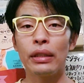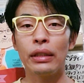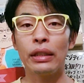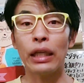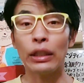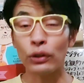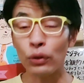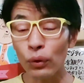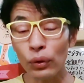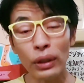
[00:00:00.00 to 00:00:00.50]

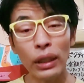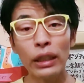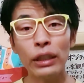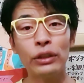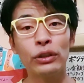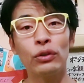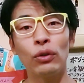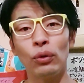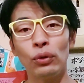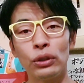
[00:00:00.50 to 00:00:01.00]
いや、そんな
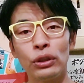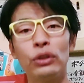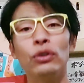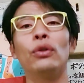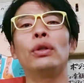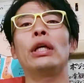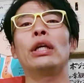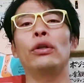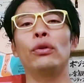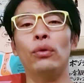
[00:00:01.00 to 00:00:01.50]
リスクを負う必
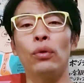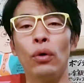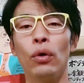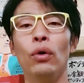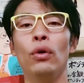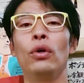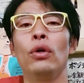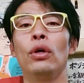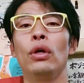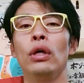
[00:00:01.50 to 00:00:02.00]
要ないよと。
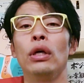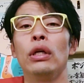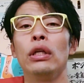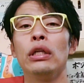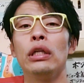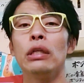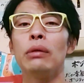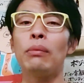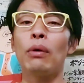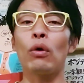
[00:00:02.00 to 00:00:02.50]

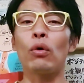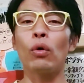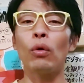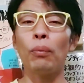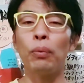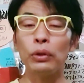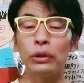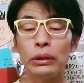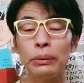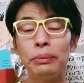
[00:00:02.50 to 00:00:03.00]
今こ
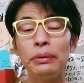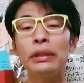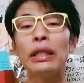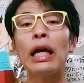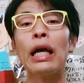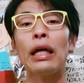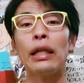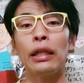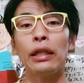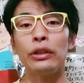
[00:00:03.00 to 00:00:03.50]
のポジティブ
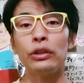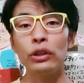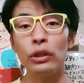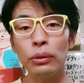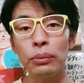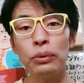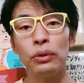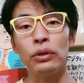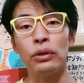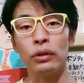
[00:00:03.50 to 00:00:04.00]
社会で
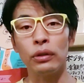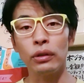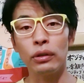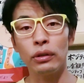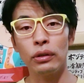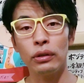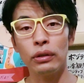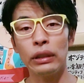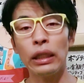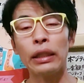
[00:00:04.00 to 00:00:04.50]
十分
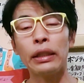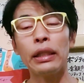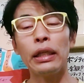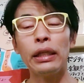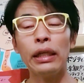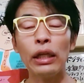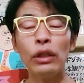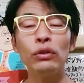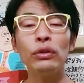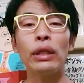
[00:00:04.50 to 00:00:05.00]
やって
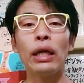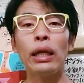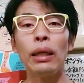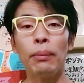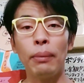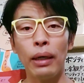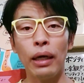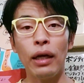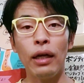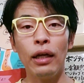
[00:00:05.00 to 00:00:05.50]
いけるんであ
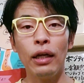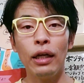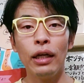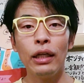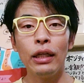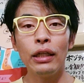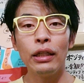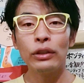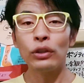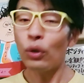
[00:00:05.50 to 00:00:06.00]
れば、
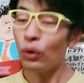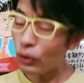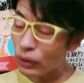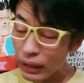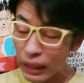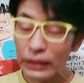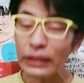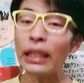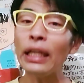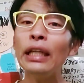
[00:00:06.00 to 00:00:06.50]
そ
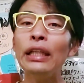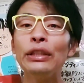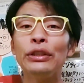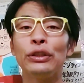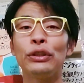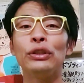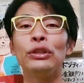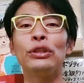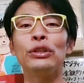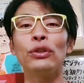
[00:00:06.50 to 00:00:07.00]
んな
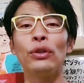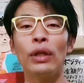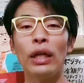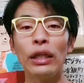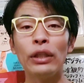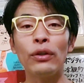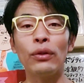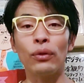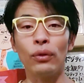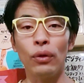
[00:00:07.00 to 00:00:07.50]
チャレンジする必要
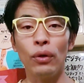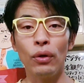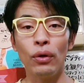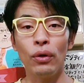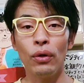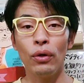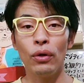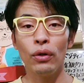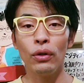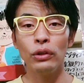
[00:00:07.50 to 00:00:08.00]
ないよと。
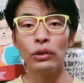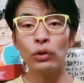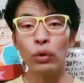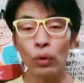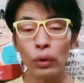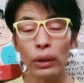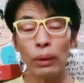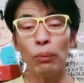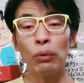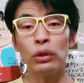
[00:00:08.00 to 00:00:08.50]
そ
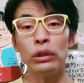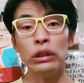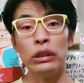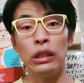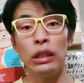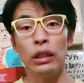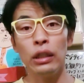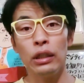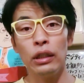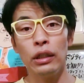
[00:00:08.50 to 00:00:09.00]
こでもし、